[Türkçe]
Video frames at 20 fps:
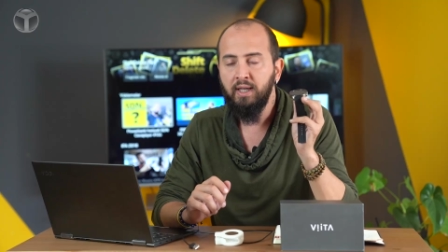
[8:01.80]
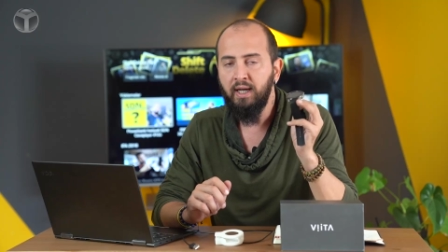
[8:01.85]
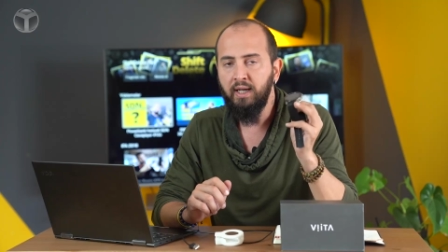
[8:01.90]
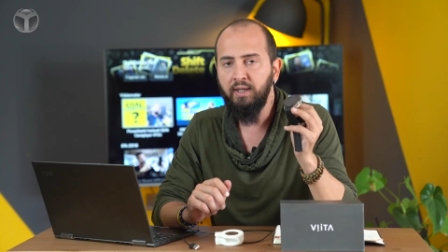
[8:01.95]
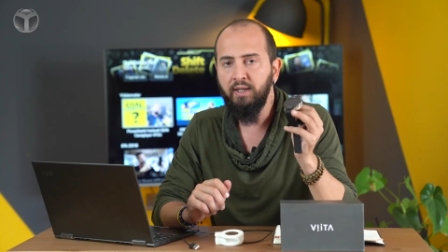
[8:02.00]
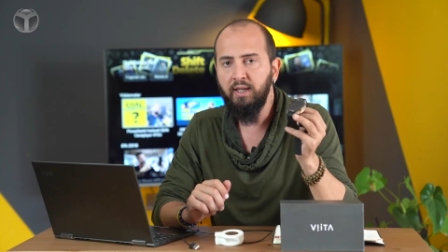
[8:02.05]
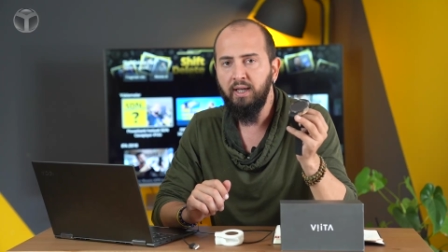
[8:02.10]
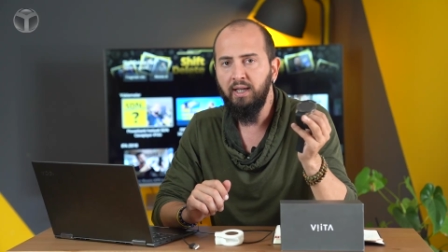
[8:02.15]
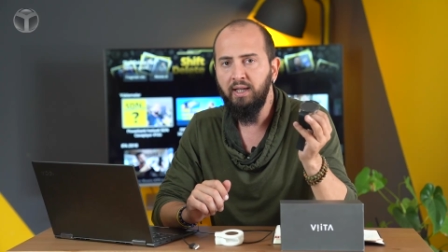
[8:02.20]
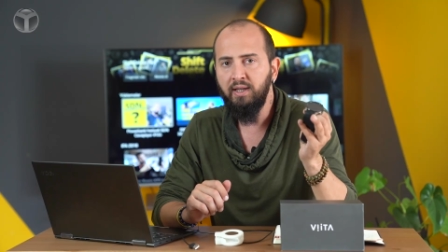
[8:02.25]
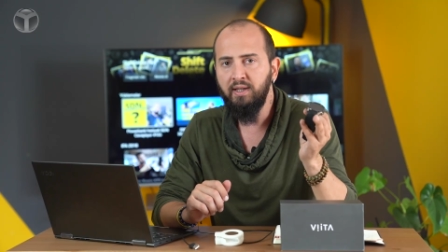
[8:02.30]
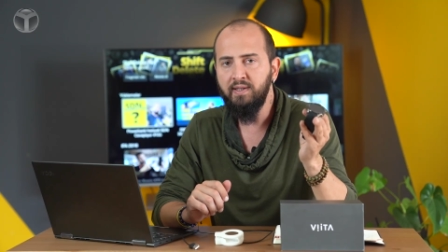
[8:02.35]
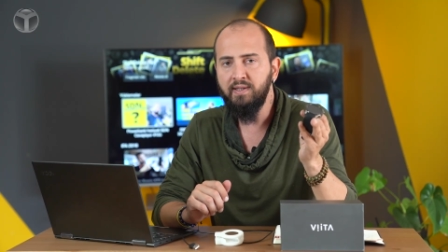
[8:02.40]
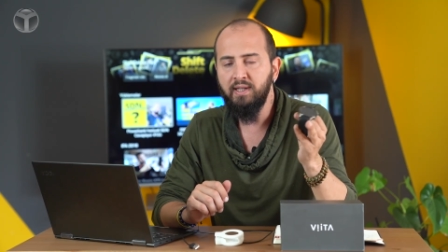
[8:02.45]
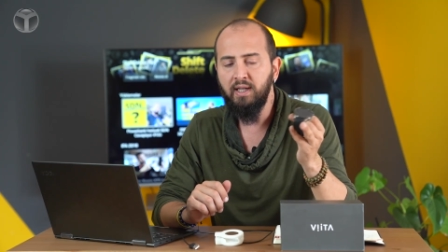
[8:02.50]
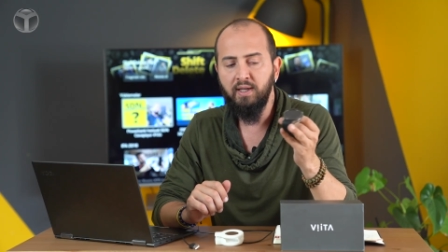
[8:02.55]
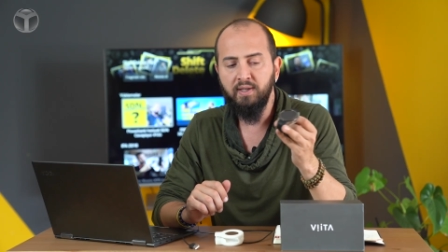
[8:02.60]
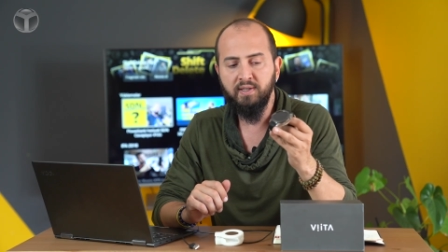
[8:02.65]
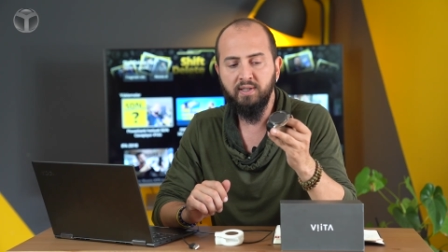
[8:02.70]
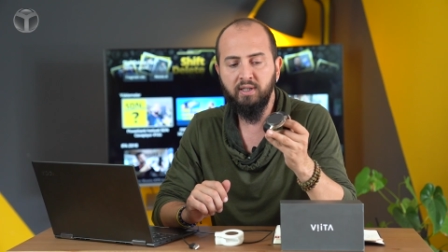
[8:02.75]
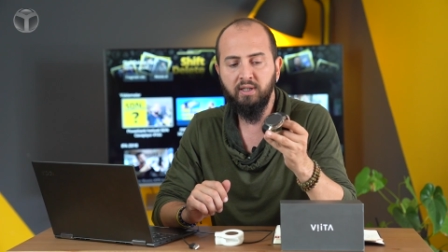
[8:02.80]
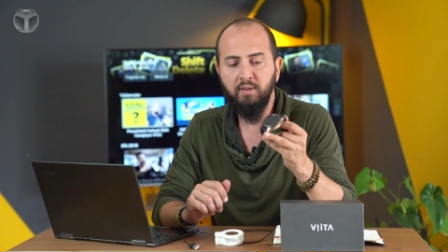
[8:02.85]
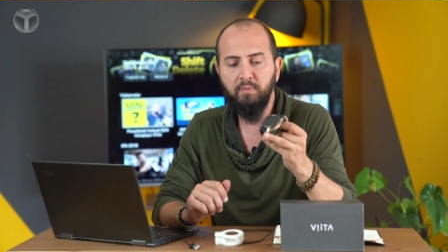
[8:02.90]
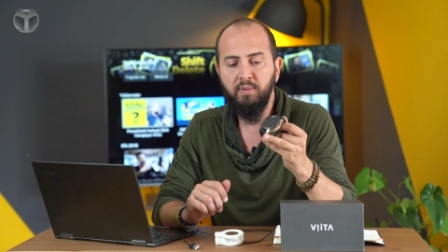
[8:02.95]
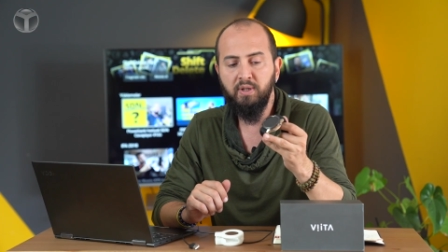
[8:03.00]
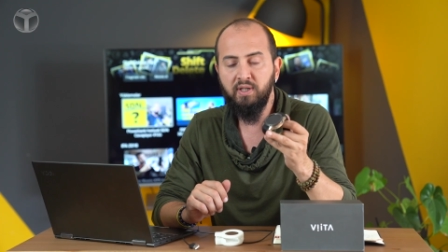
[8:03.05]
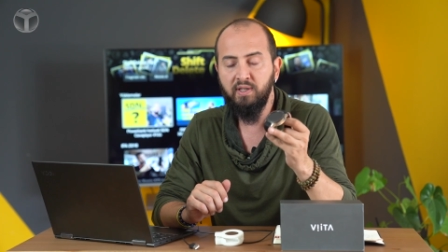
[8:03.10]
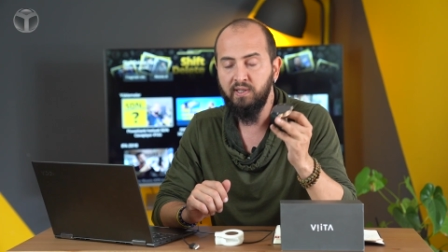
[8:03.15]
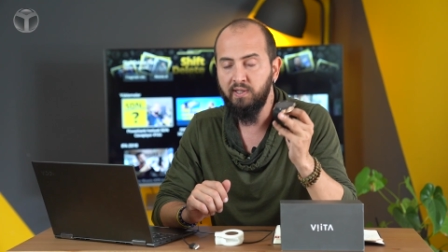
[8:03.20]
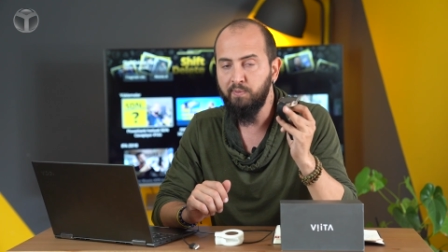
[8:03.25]
Yani elinizde aslında
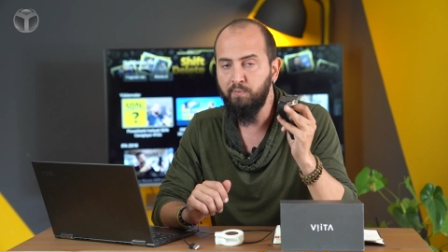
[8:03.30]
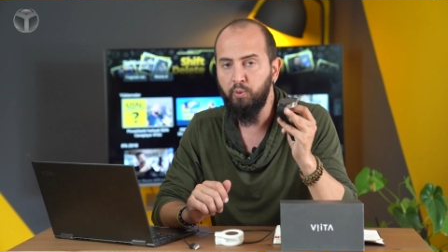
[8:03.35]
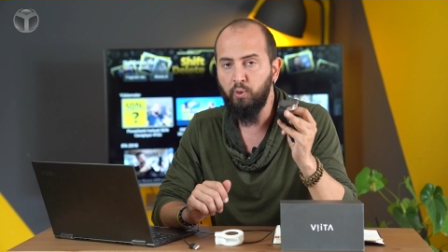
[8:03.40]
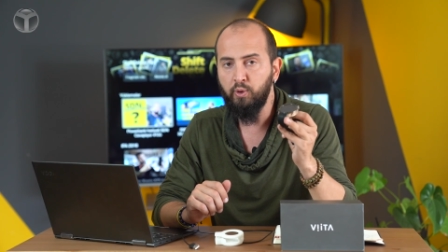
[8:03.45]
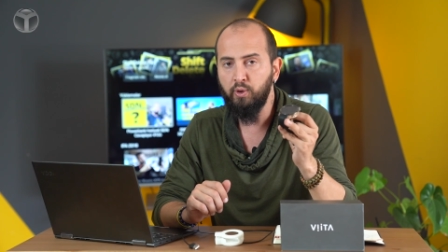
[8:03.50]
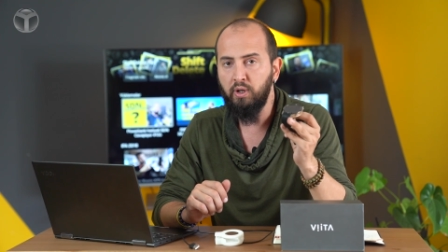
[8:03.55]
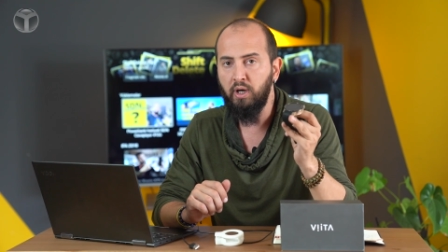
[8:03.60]
bir spor